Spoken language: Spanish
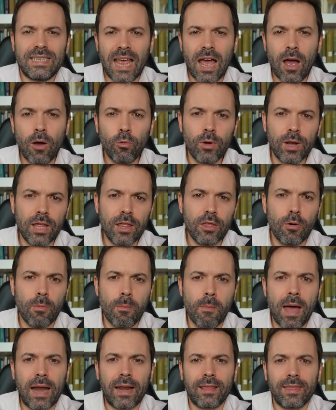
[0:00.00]
ha unido
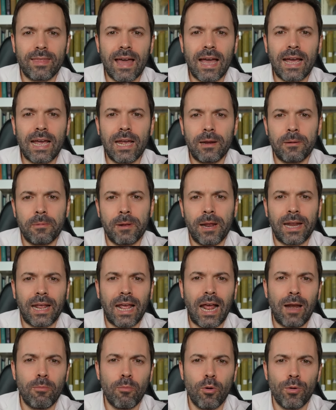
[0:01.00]
Mark Zuckerberg
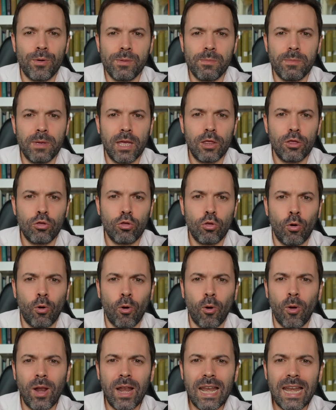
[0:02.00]
al
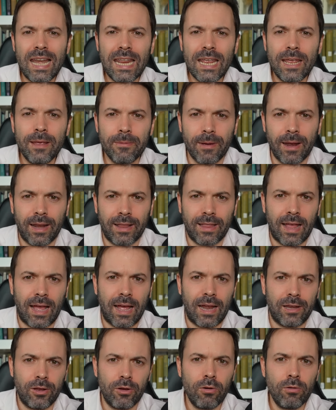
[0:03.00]
movimiento
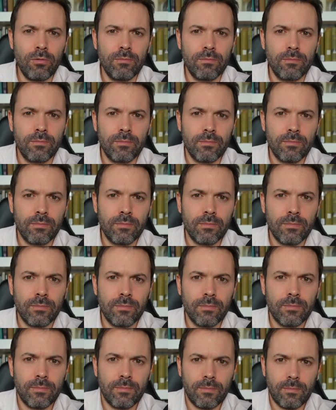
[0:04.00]
libertario?
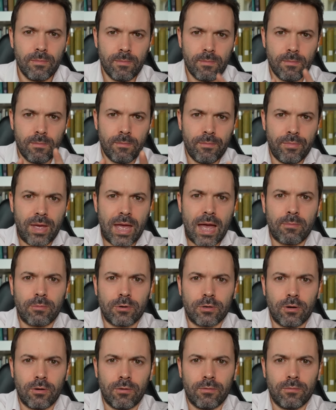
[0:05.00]

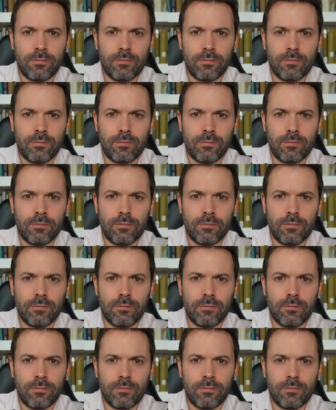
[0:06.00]
Veámoslo.